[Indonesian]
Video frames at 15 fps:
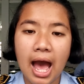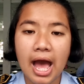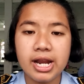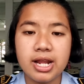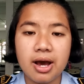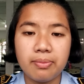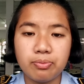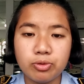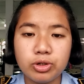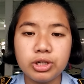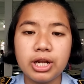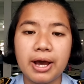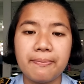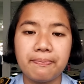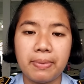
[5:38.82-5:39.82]

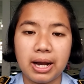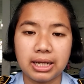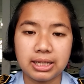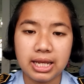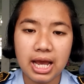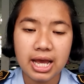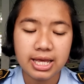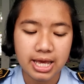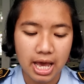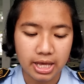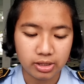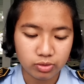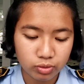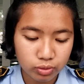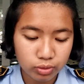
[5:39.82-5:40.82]
Adapun dampaknya
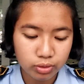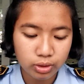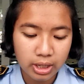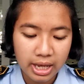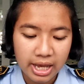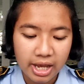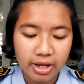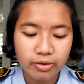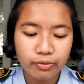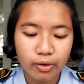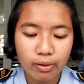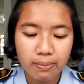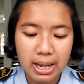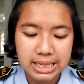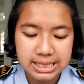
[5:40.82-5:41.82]
yaitu
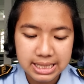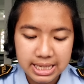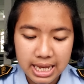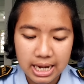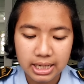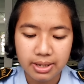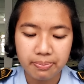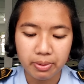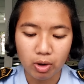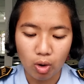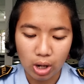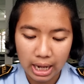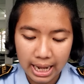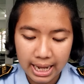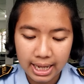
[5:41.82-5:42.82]
informasi yang
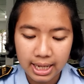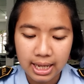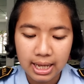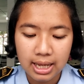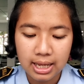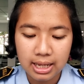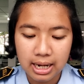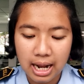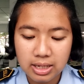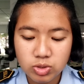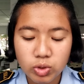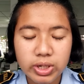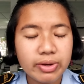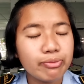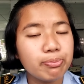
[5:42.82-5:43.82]
diperoleh
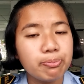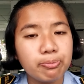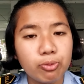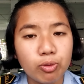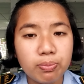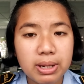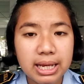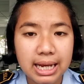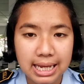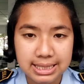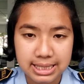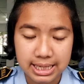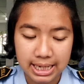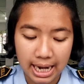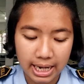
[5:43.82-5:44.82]
langsung
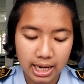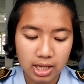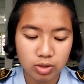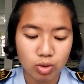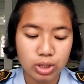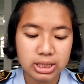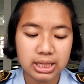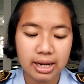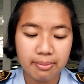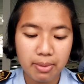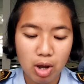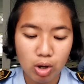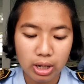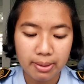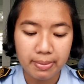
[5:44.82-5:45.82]
dipublikasikan atau
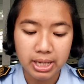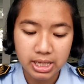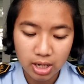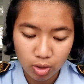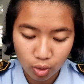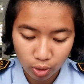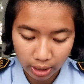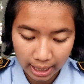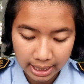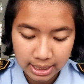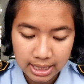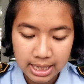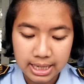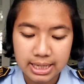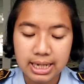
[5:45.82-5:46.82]
diterima oleh banyak orang
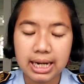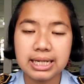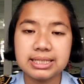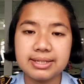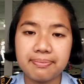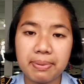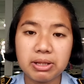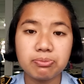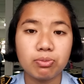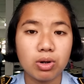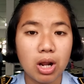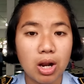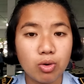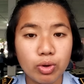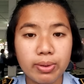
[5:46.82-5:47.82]
dengan cepat
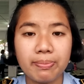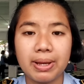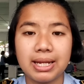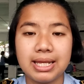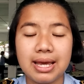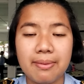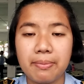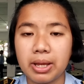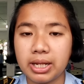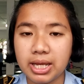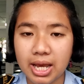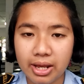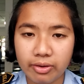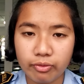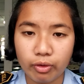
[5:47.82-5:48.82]
melalui
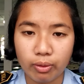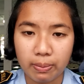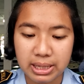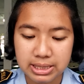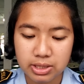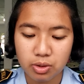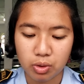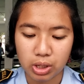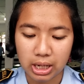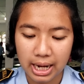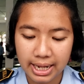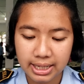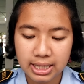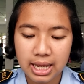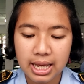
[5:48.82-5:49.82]
media-media informasi
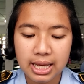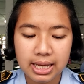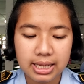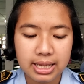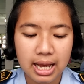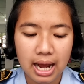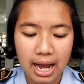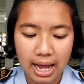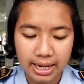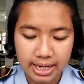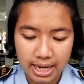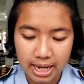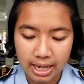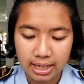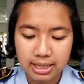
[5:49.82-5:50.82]
online yang
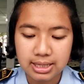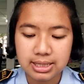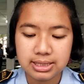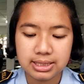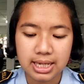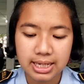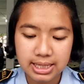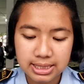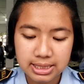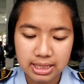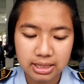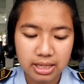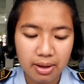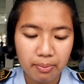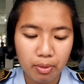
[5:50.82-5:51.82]
ada. Jadi
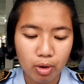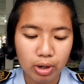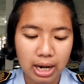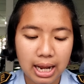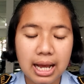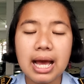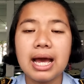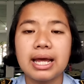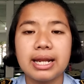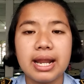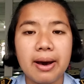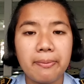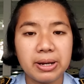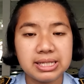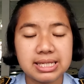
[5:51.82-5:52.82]
setiap orang
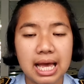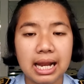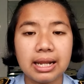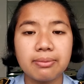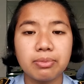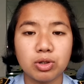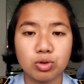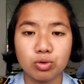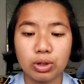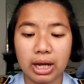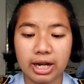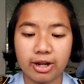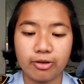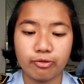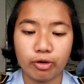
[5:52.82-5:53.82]
dapat saling
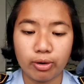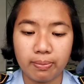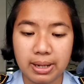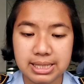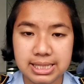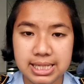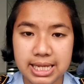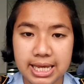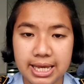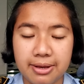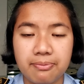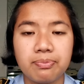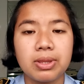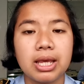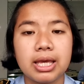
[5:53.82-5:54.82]
bertukar informasi.
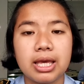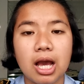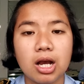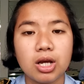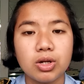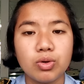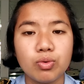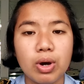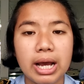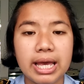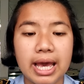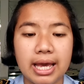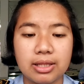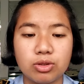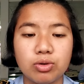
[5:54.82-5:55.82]
Yang kedua
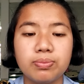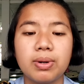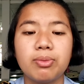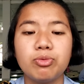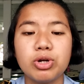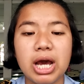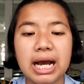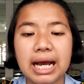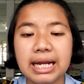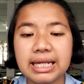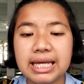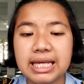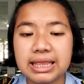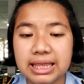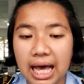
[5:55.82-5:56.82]
yaitu memudahkan
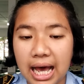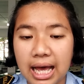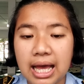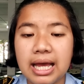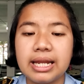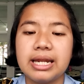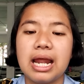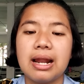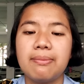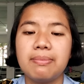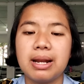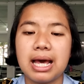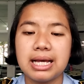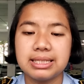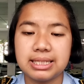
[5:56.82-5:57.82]
kita dalam
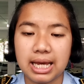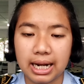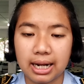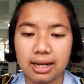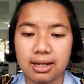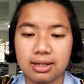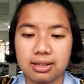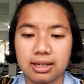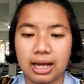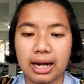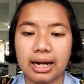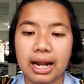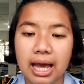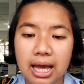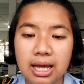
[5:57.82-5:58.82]
belajar
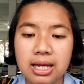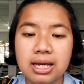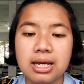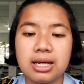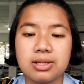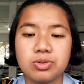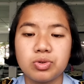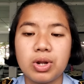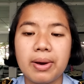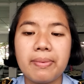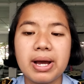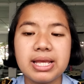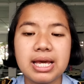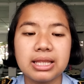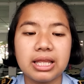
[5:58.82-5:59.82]
karena sudah
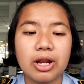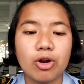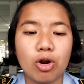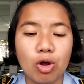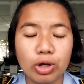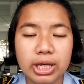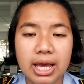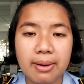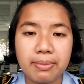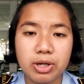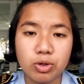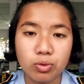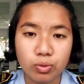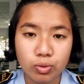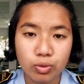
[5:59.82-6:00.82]
banyak teknologi yang
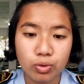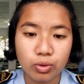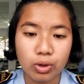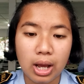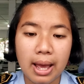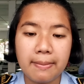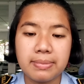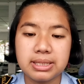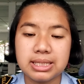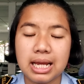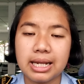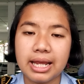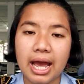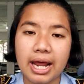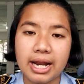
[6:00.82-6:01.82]
mendukung,
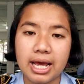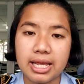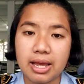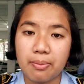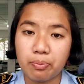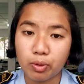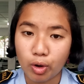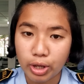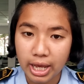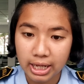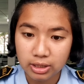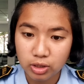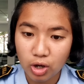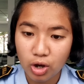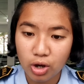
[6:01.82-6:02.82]
misalnya adanya
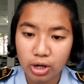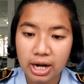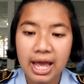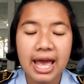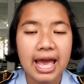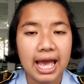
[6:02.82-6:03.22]
proyektor,